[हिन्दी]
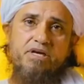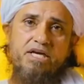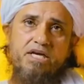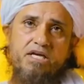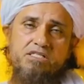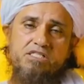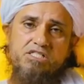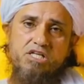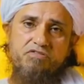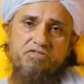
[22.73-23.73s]
में
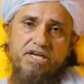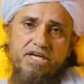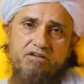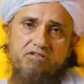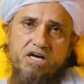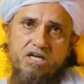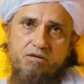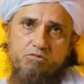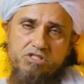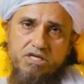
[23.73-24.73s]
सिर्फ एक वाक़
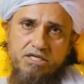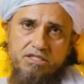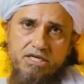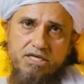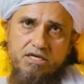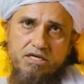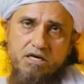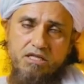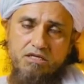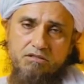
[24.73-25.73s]
मुस्तंद है
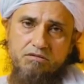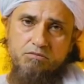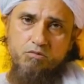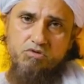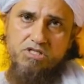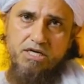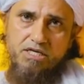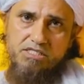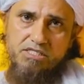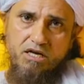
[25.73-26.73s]
हज़रत मूसा
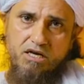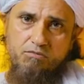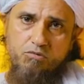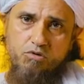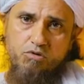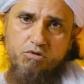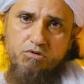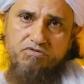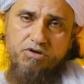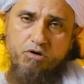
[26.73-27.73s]
को
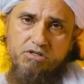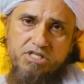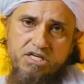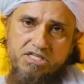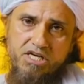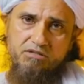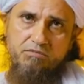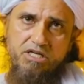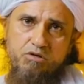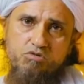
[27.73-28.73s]
फ़िरौन से निजात
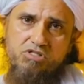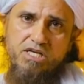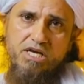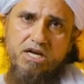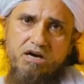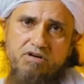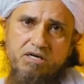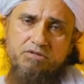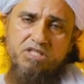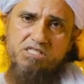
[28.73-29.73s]
मिली उसके
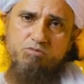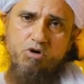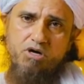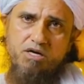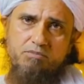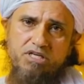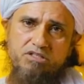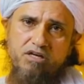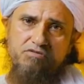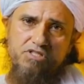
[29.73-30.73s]
अलावा दस मुहर्रम की
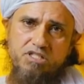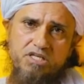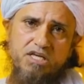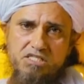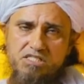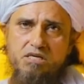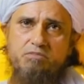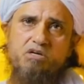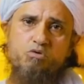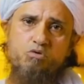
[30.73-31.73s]
तरफ जितने किस्से
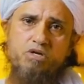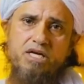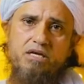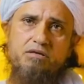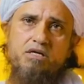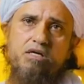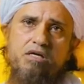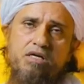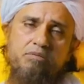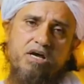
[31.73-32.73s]
मनकूल हैं
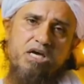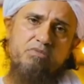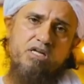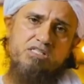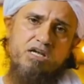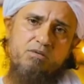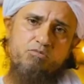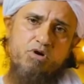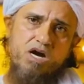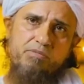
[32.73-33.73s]
इब्राहिम
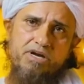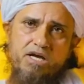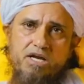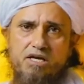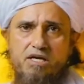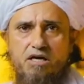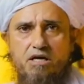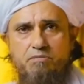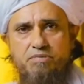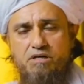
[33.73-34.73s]
को आग में डाला गया
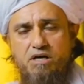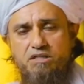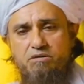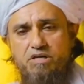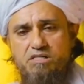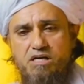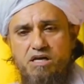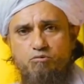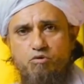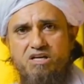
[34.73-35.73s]
फिर आदम
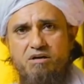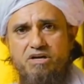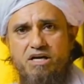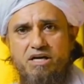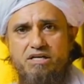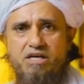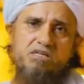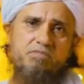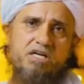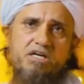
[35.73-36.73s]
दुनिया में आए ये
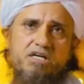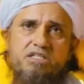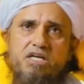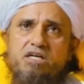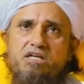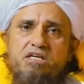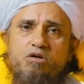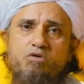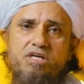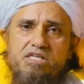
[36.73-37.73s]
सब घड़त हैं इनकी
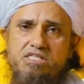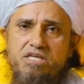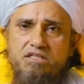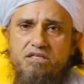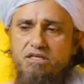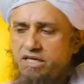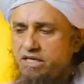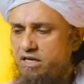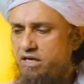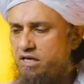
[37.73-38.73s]
कोई हैसियत
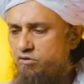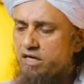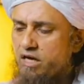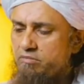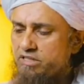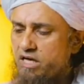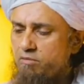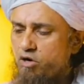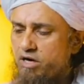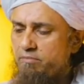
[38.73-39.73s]
नहीं है या क़्यामत क्या
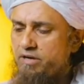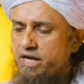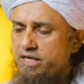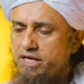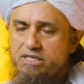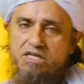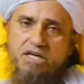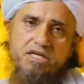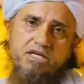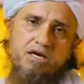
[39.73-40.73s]
मुहर्रम में आएगी ऐसा
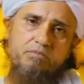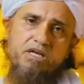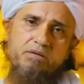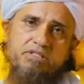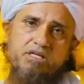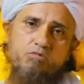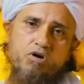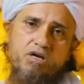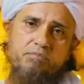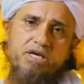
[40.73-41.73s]
नहीं है हमें नहीं पता
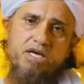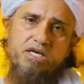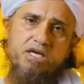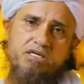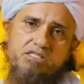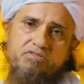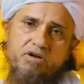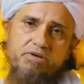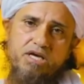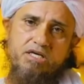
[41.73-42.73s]
मुहर्रम में आएगी या सफ़र
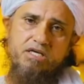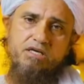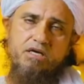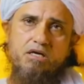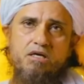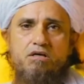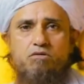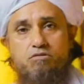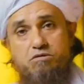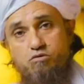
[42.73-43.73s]
में आएगी
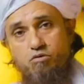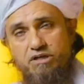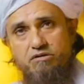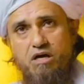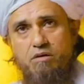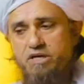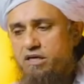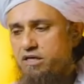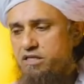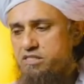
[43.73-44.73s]
सूरत तोहा में
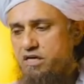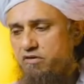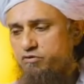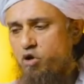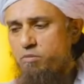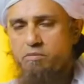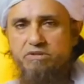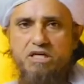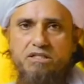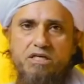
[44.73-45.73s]
अल्लाह ने साफ़ तौर पर
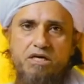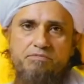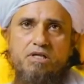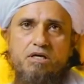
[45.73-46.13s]
बता दिया